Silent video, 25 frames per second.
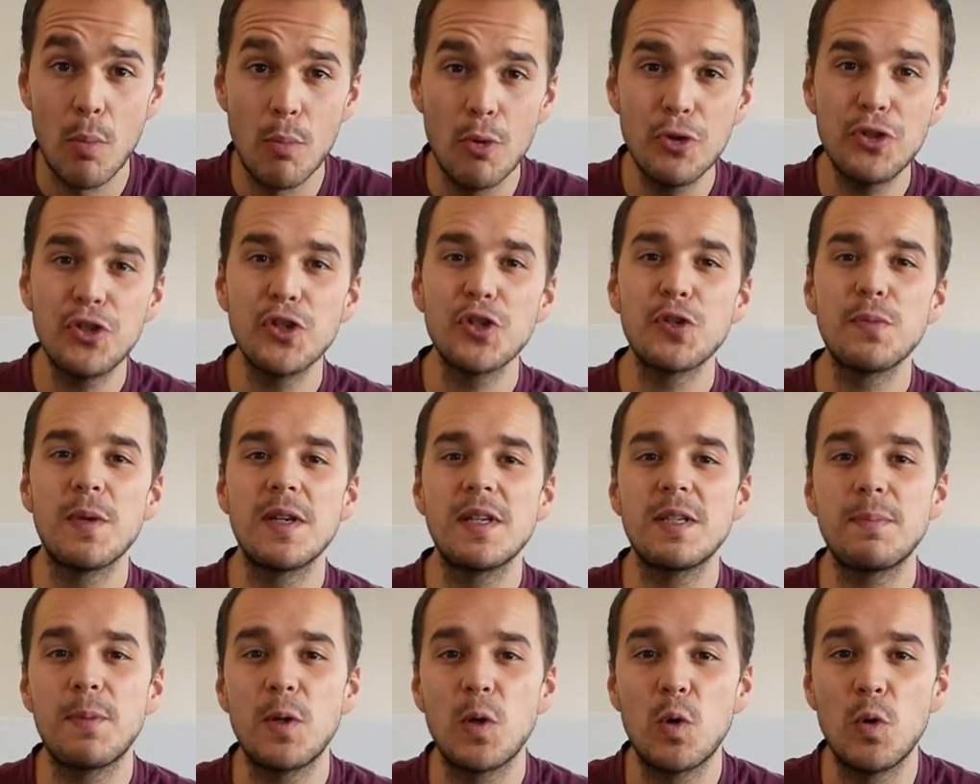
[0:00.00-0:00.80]
Muchos
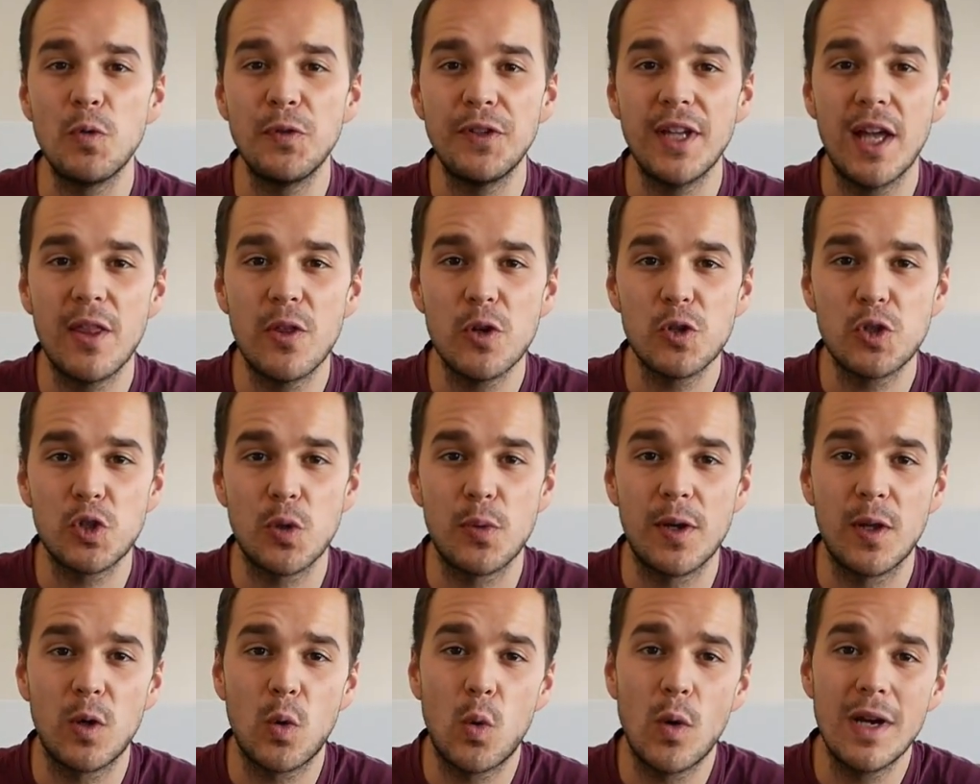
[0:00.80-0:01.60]
me habéis preguntado
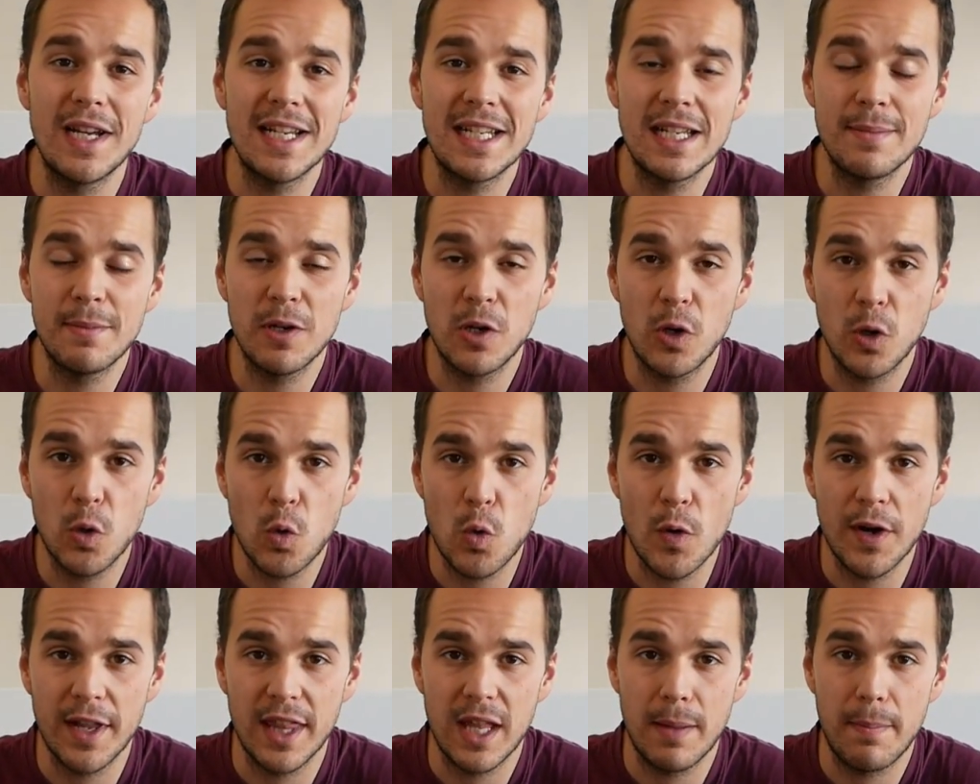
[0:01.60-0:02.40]
sobre cuál es la
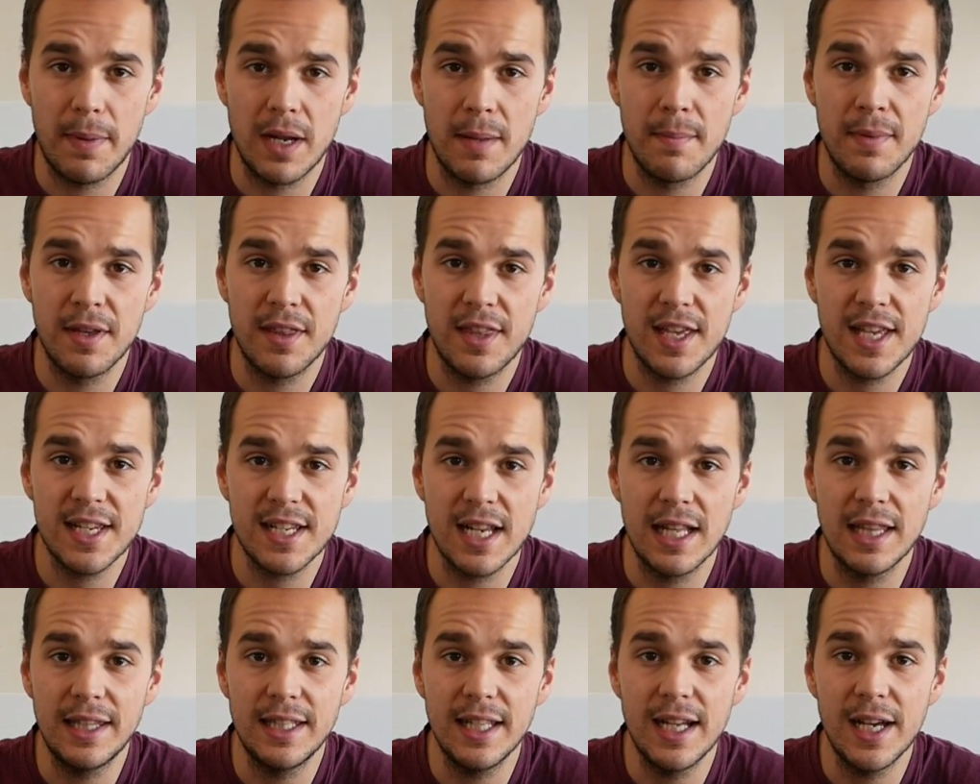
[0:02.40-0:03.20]
mejor cuerda para empezar a
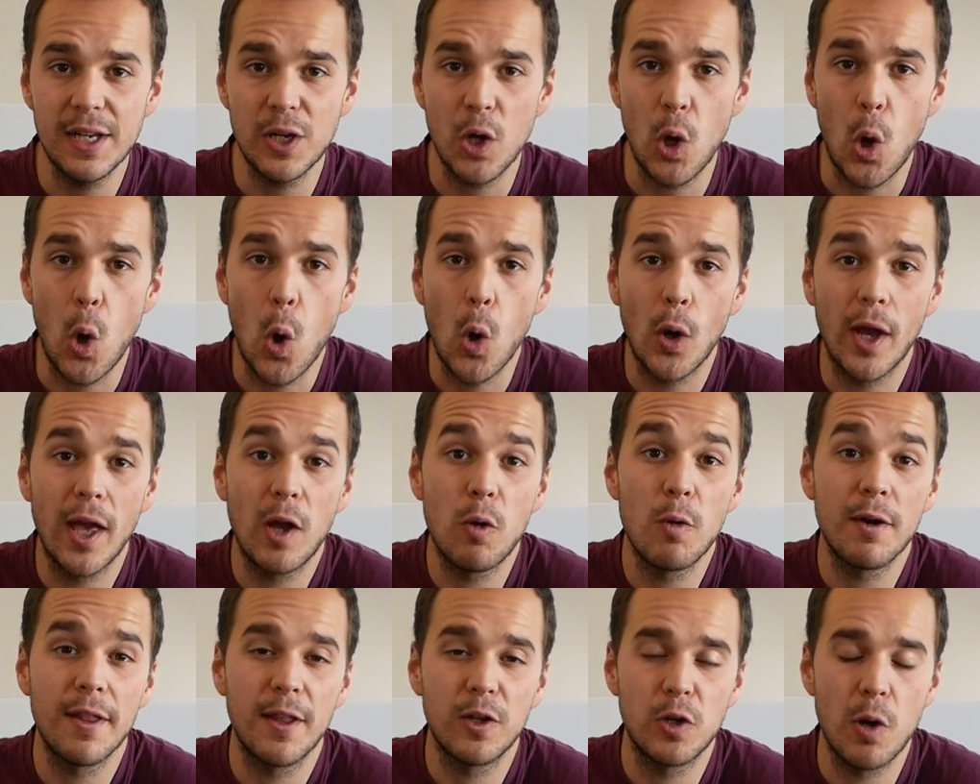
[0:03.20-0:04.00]
saltar o
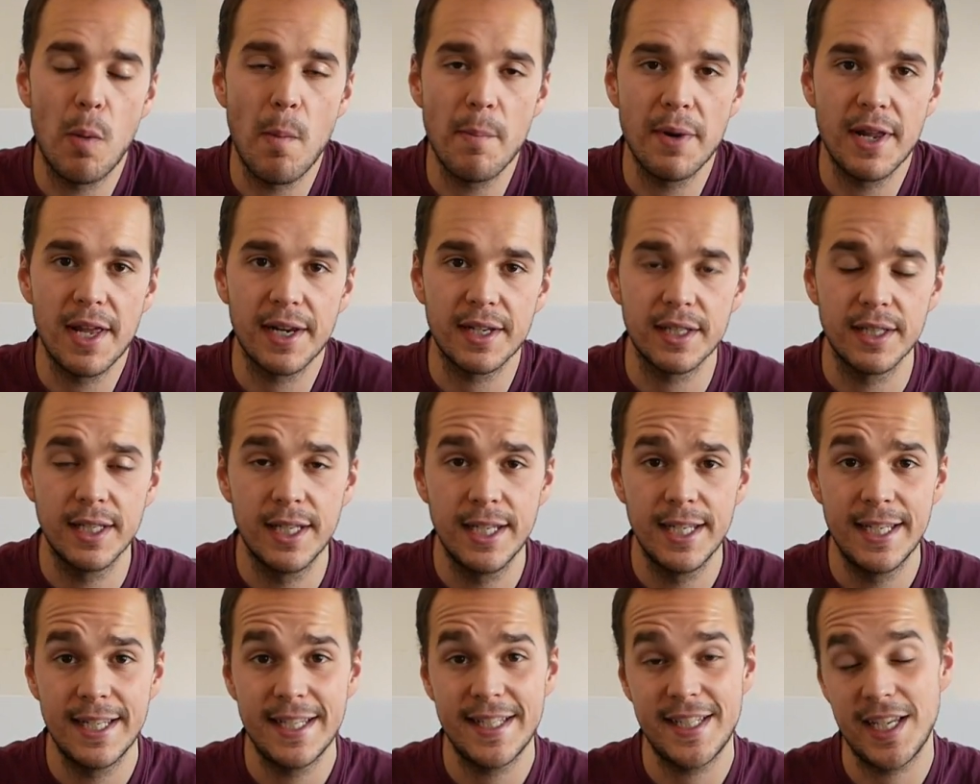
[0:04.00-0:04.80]
qué cuerda comprar.
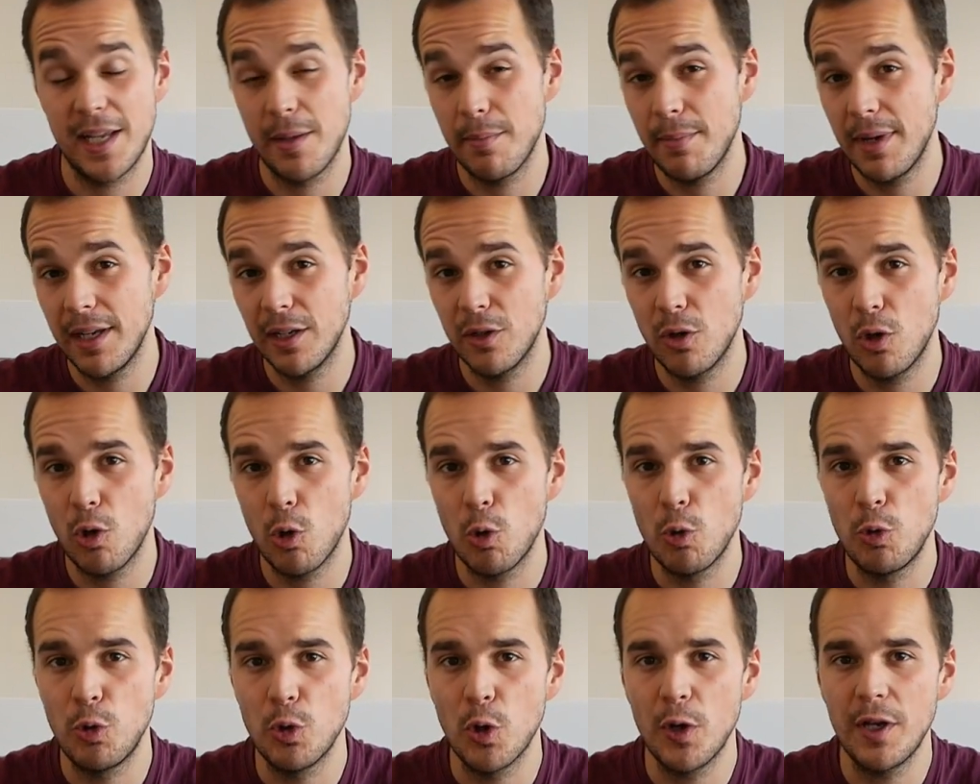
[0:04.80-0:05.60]
Sin
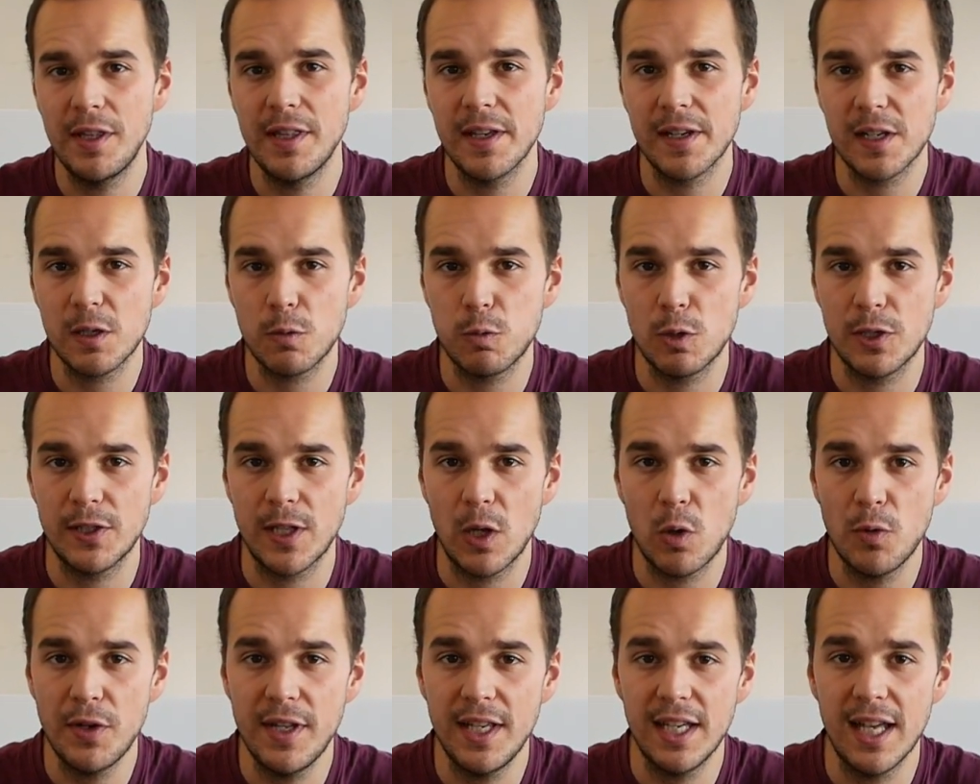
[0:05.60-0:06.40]
embargo, no hay una
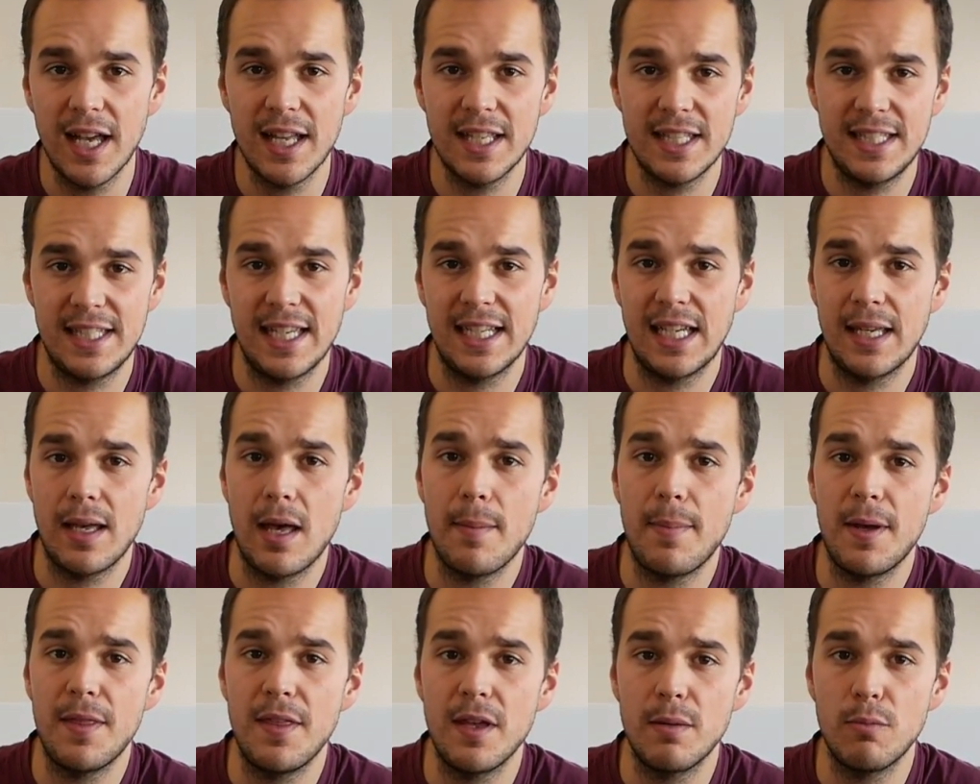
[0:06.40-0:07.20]
respuesta única ya que
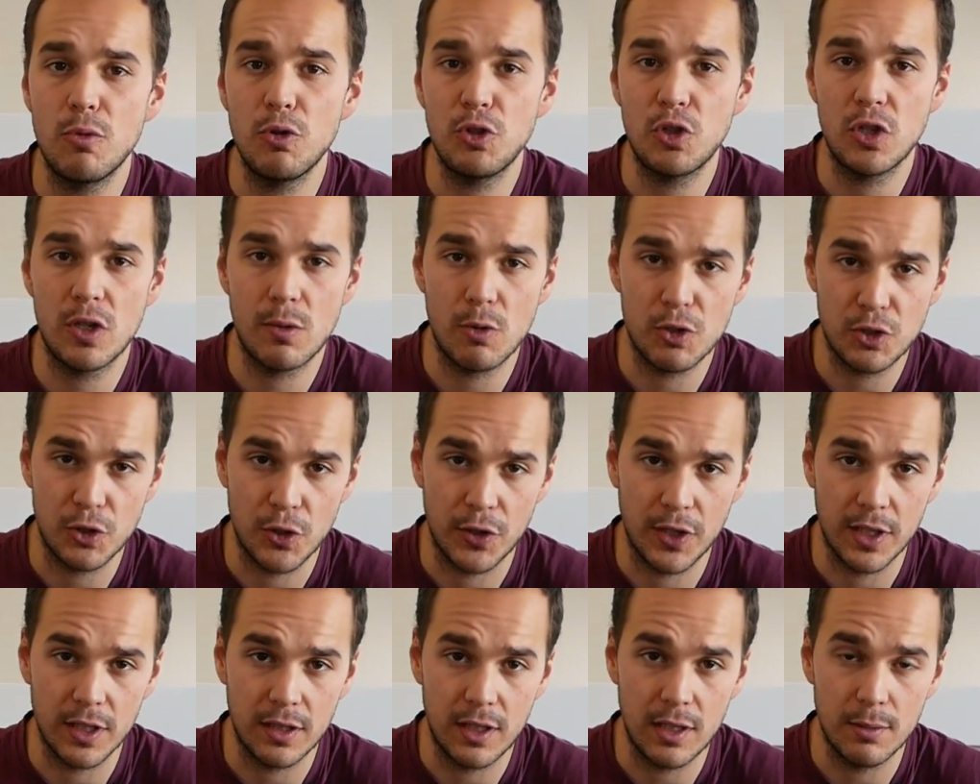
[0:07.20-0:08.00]
va a depender mucho de
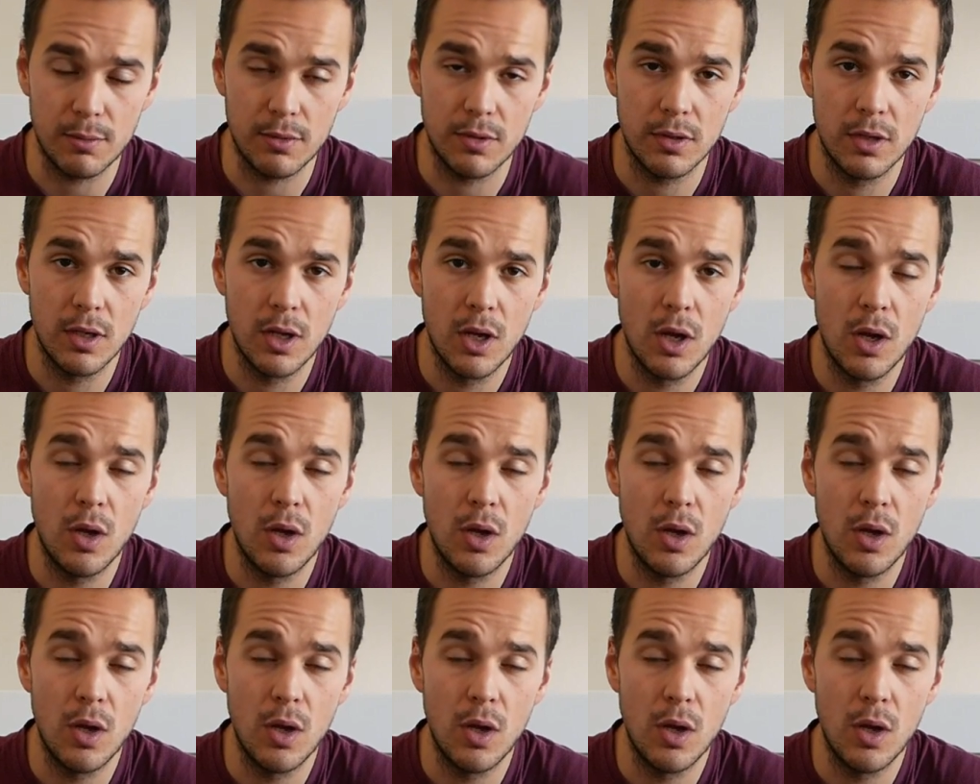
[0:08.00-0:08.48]
vuestro objetivo.